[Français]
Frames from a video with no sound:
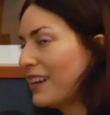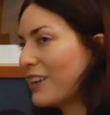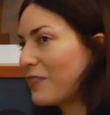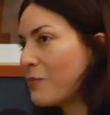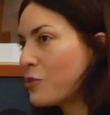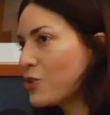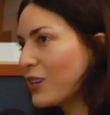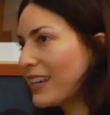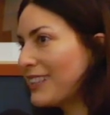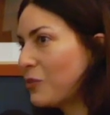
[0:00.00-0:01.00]
Et que vraiment, je le
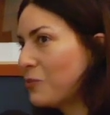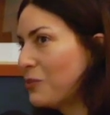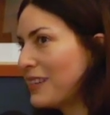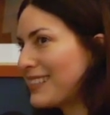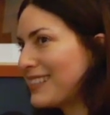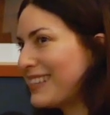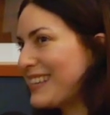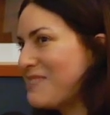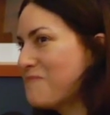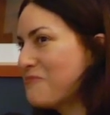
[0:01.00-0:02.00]
regardais en boucle et que
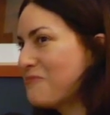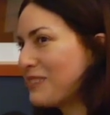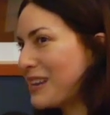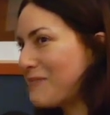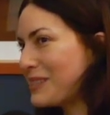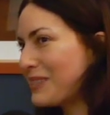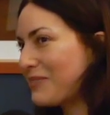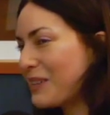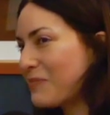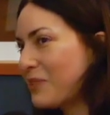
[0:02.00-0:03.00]
c'était épouvantable. C'était
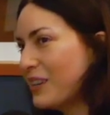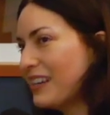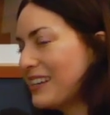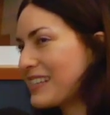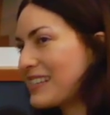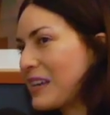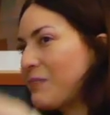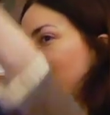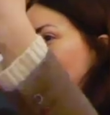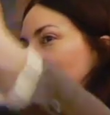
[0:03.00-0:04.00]
vraiment, ça se
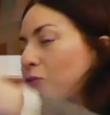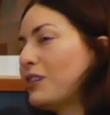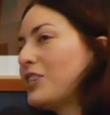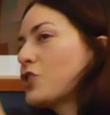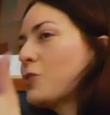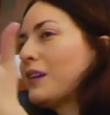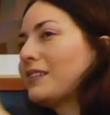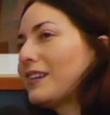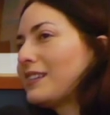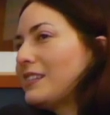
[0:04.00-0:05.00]
terminait, il y avait toutes les chambres
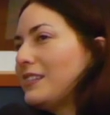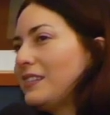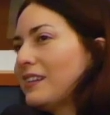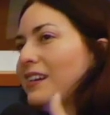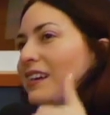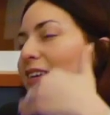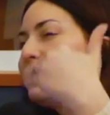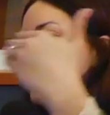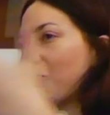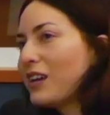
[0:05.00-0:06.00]
interdites,
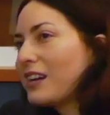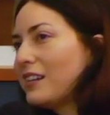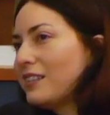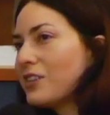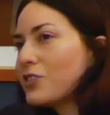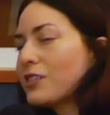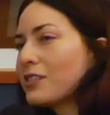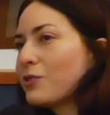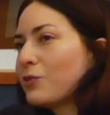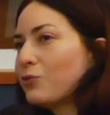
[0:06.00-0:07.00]
évidemment la clé tachée de
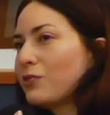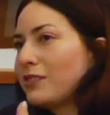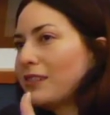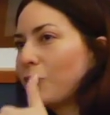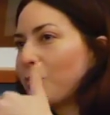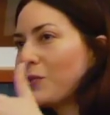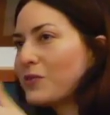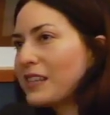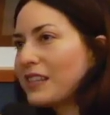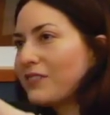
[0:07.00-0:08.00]
sang, tout était remis en
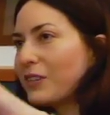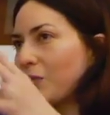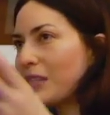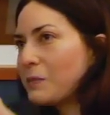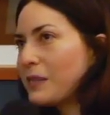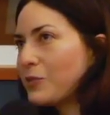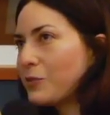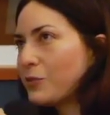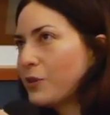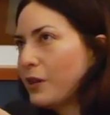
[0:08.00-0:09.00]
scène avec une espèce
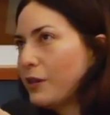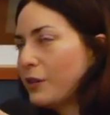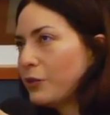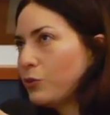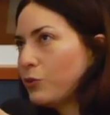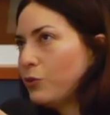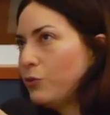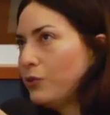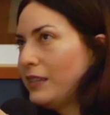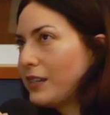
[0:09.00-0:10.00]
de,
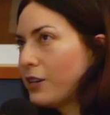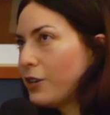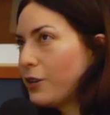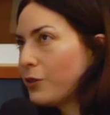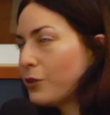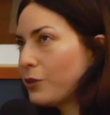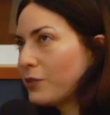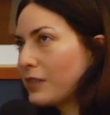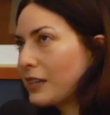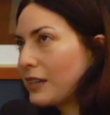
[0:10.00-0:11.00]
décor euh,
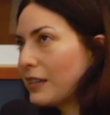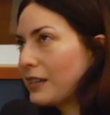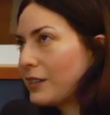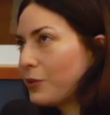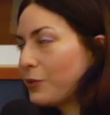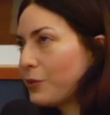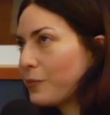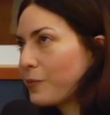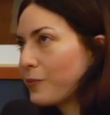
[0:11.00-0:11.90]
très, euh,